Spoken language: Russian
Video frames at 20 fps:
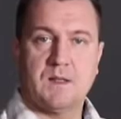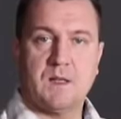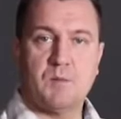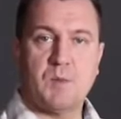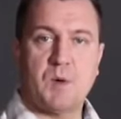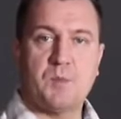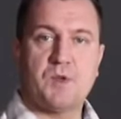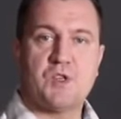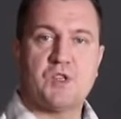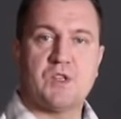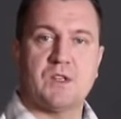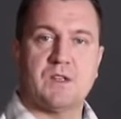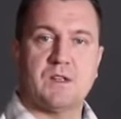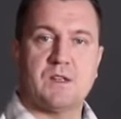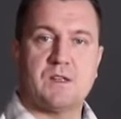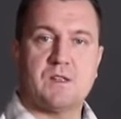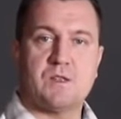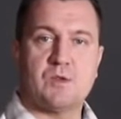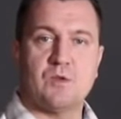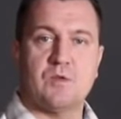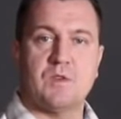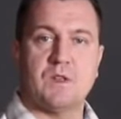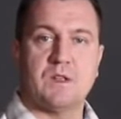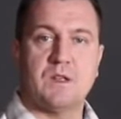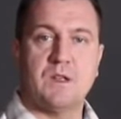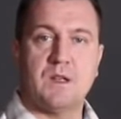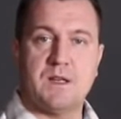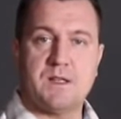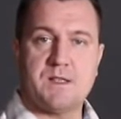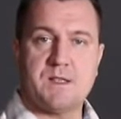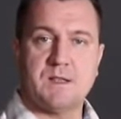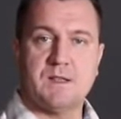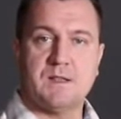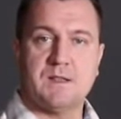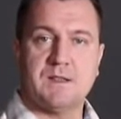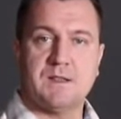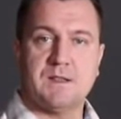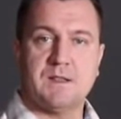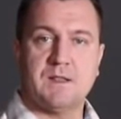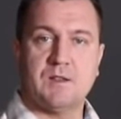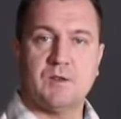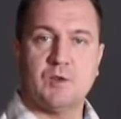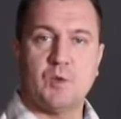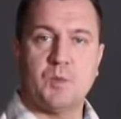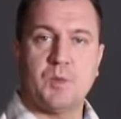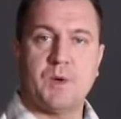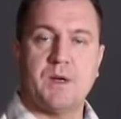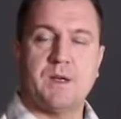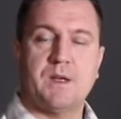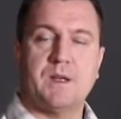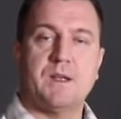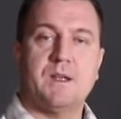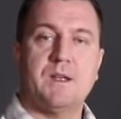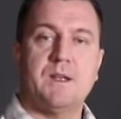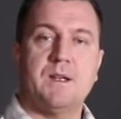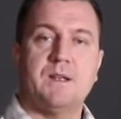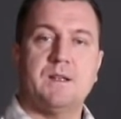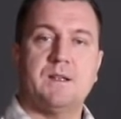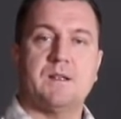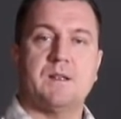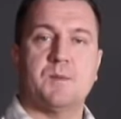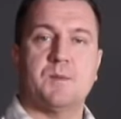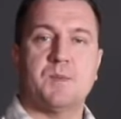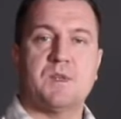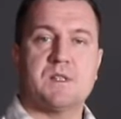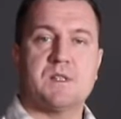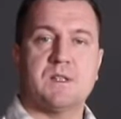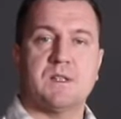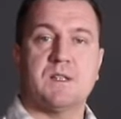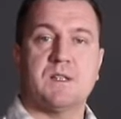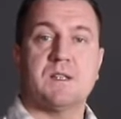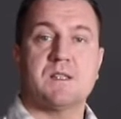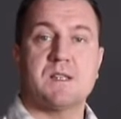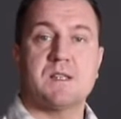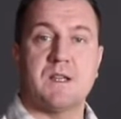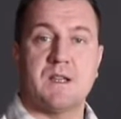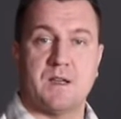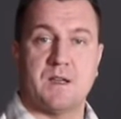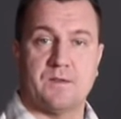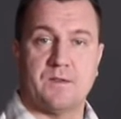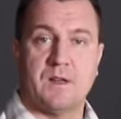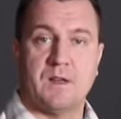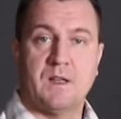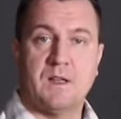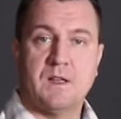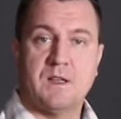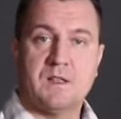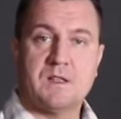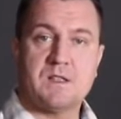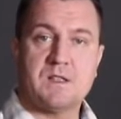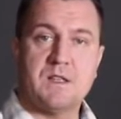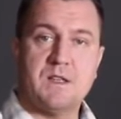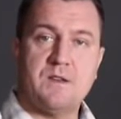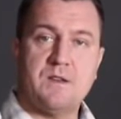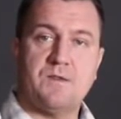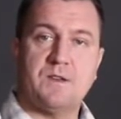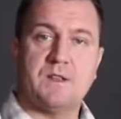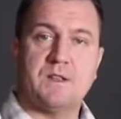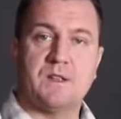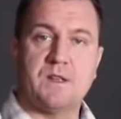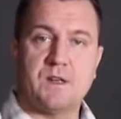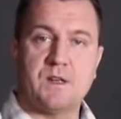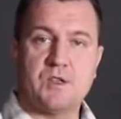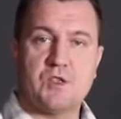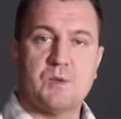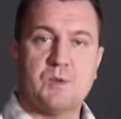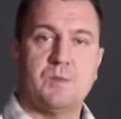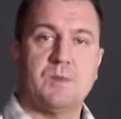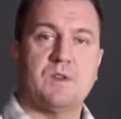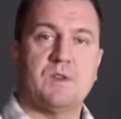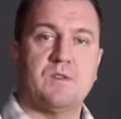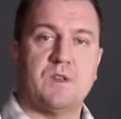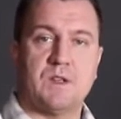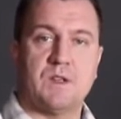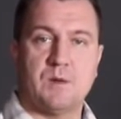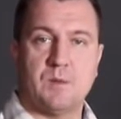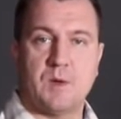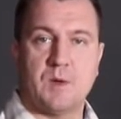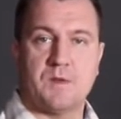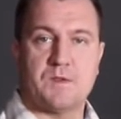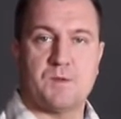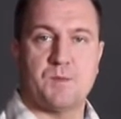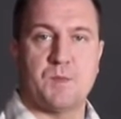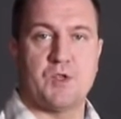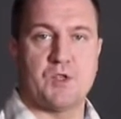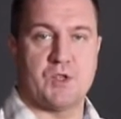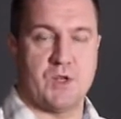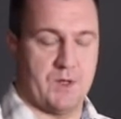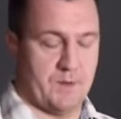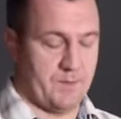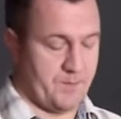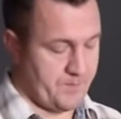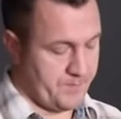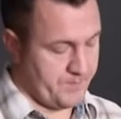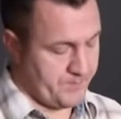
Там обычно нарисован глазик над этой кнопкой или написано «Slave». «Slave» — это режим ведомой вспышки.